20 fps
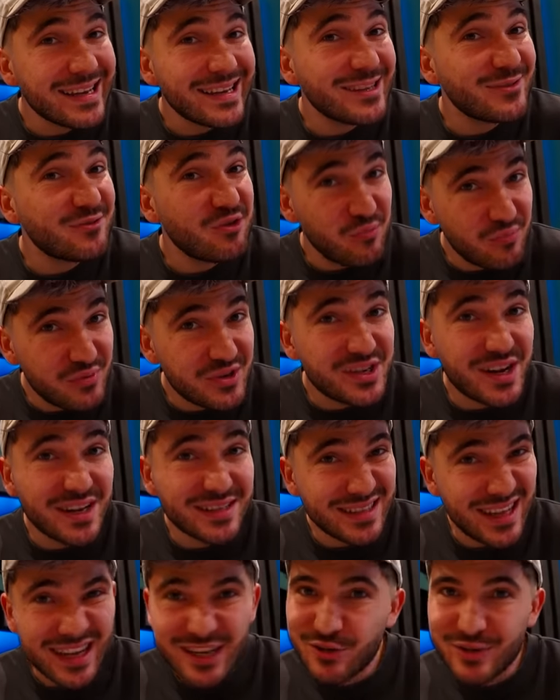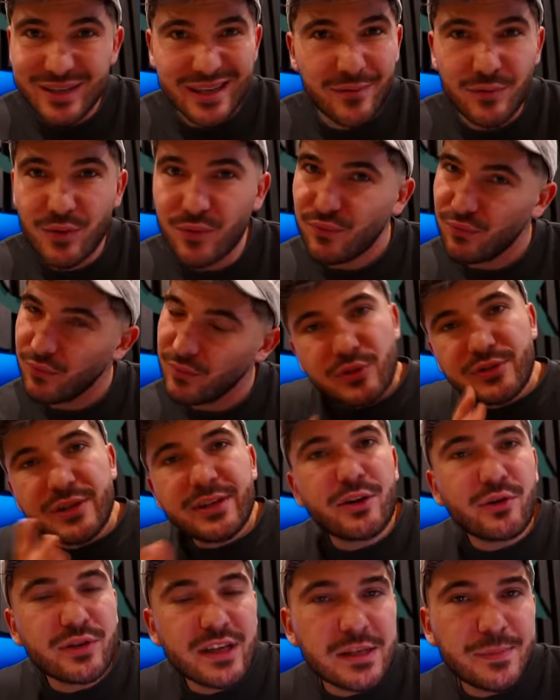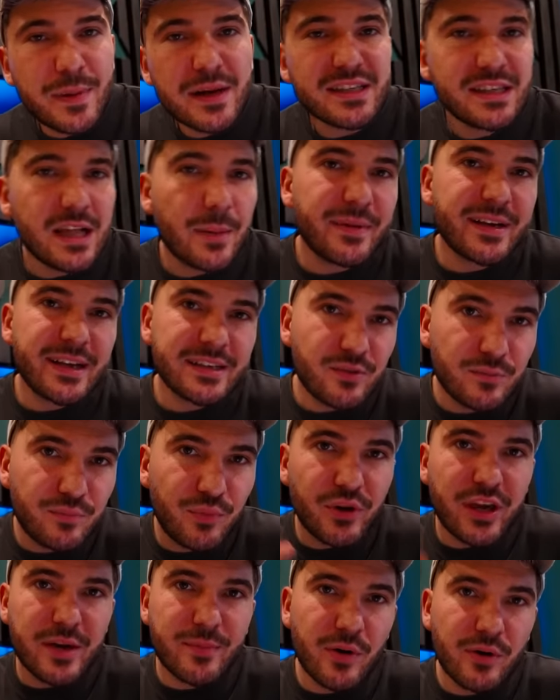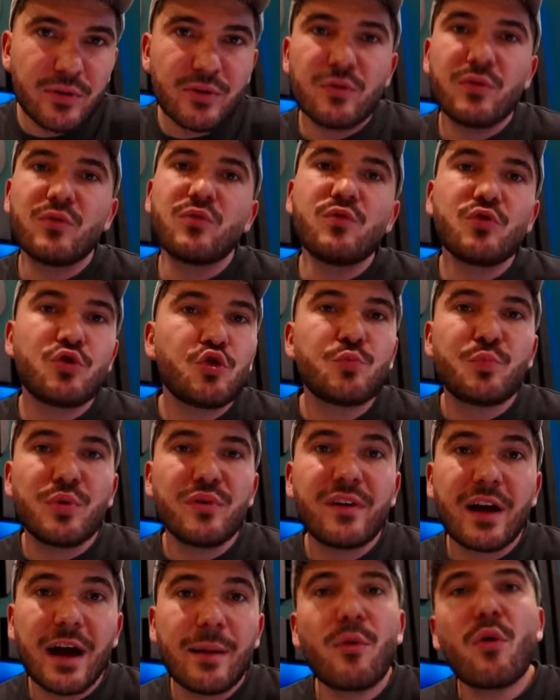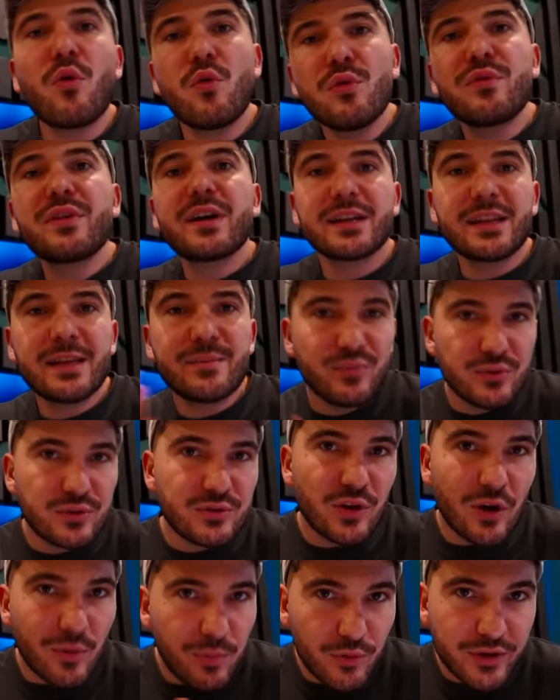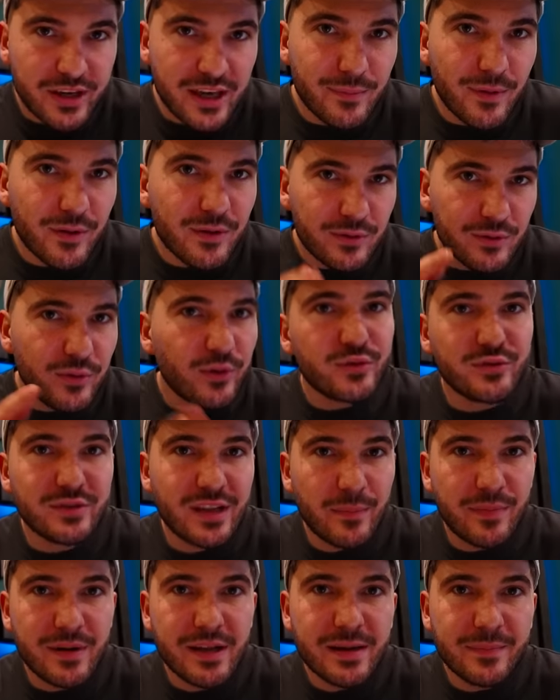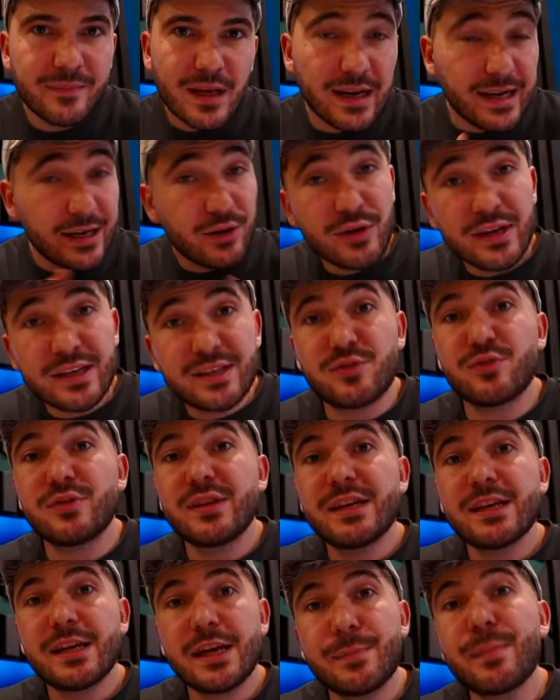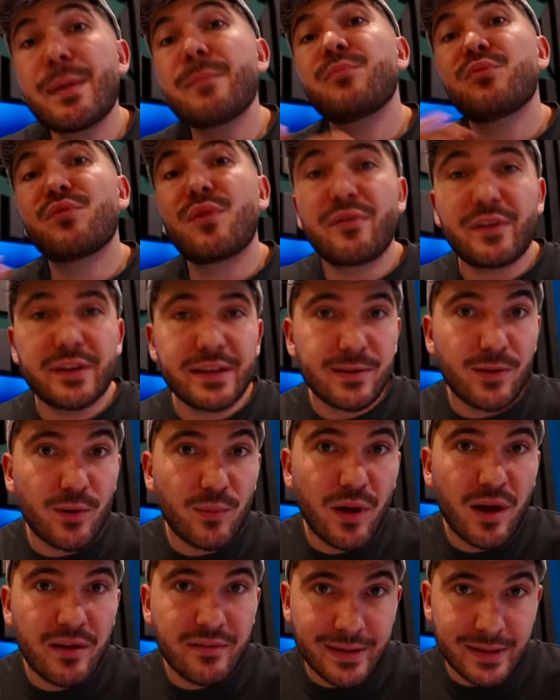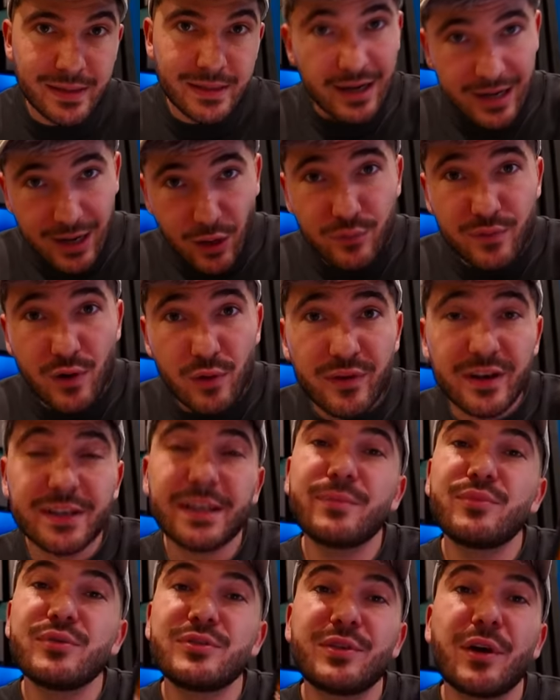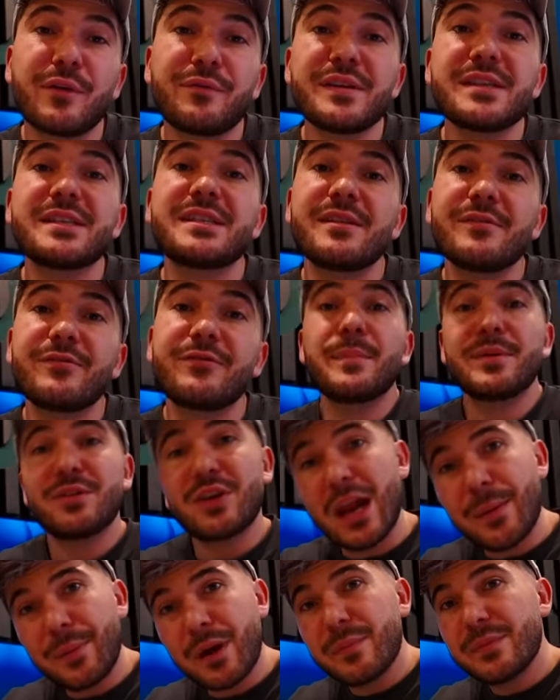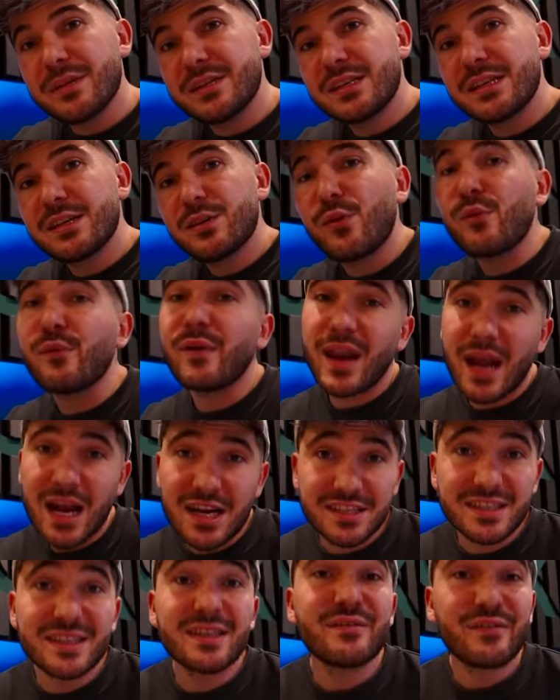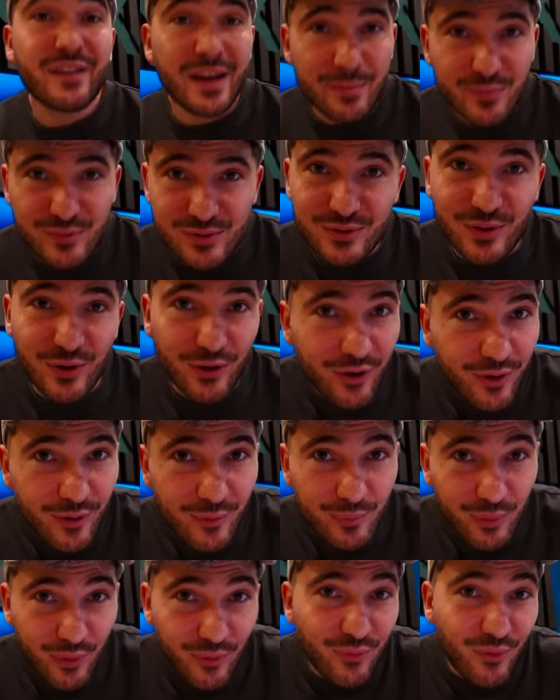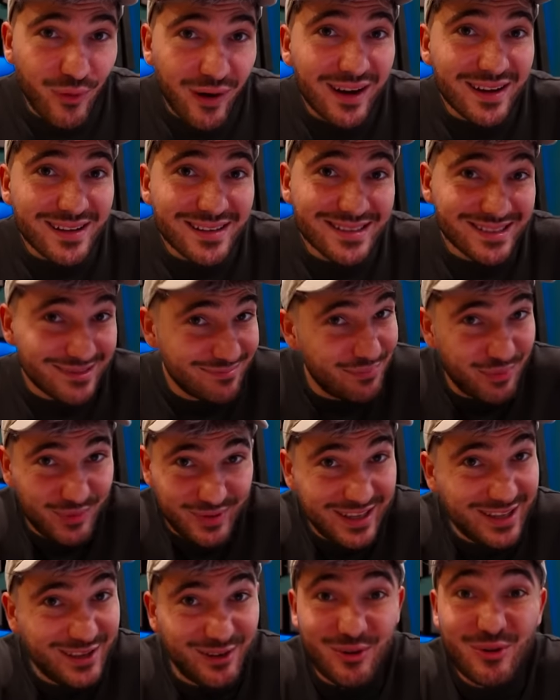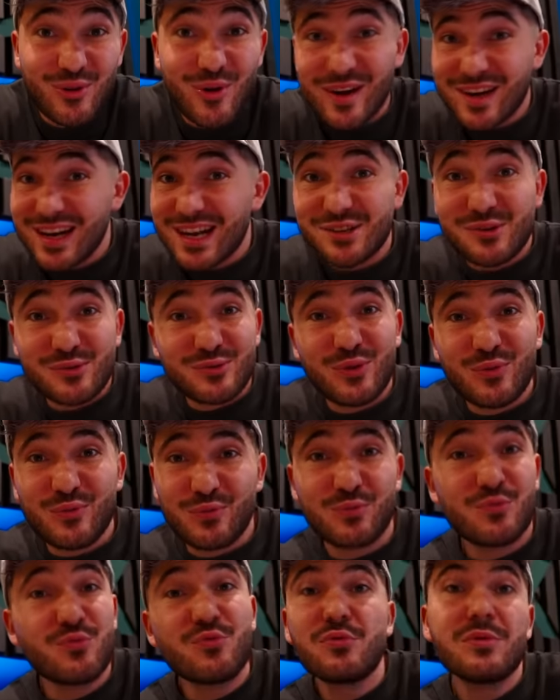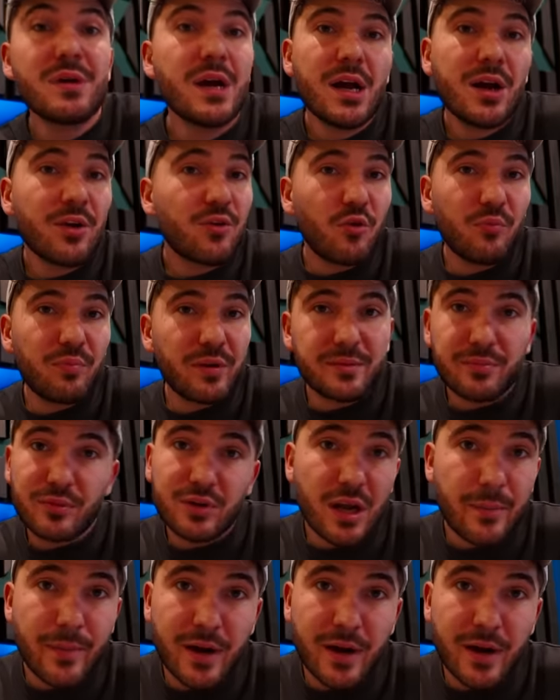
Et depuis que je l'ai installé, je kiffe de fou. Pour ceux qui connaissent pas, c'est une application de Pokémon où tu peux vraiment ouvrir des boosters Pokémon dans une appli, les collectionner et même pouvoir faire des combats avec. Là, on va ouvrir des boosters fictifs, mais dans l'après-midi, on va aller acheter des vrais boosters pour voir peut-être qu'on aura de la chance de fou complètement de la